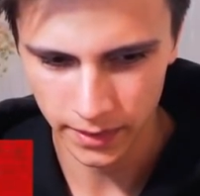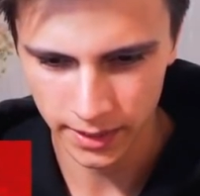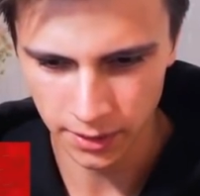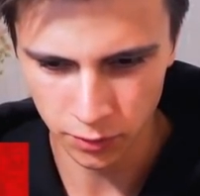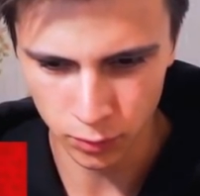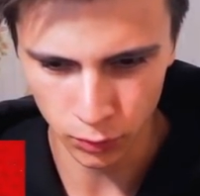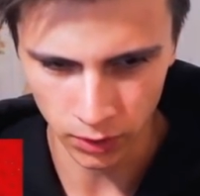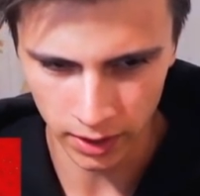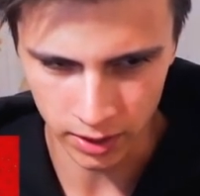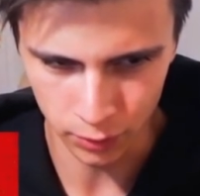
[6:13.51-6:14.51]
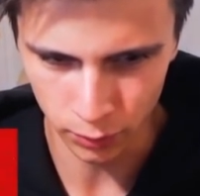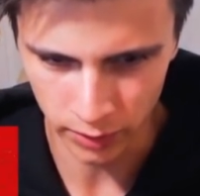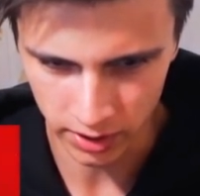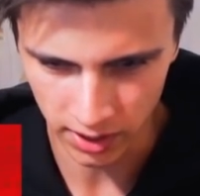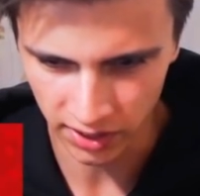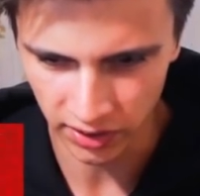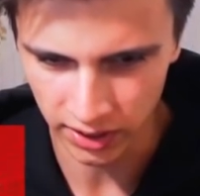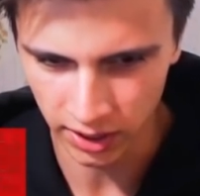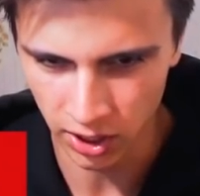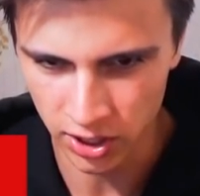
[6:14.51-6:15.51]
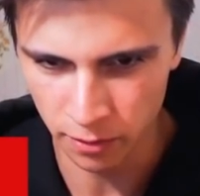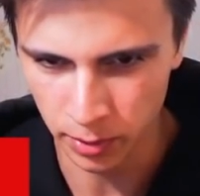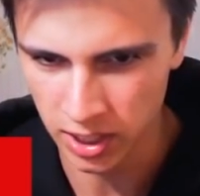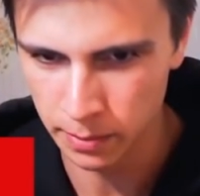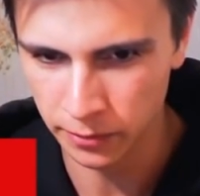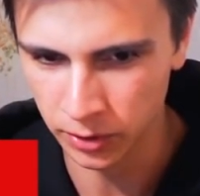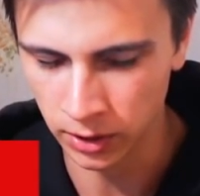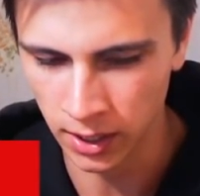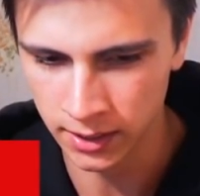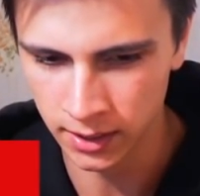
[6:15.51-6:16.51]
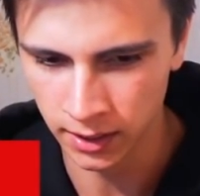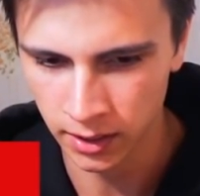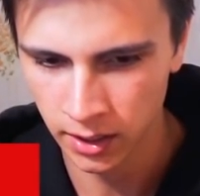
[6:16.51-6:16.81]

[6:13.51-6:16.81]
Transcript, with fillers: Есть все так же, все выскакивает, такие же, в принципе, вкладки.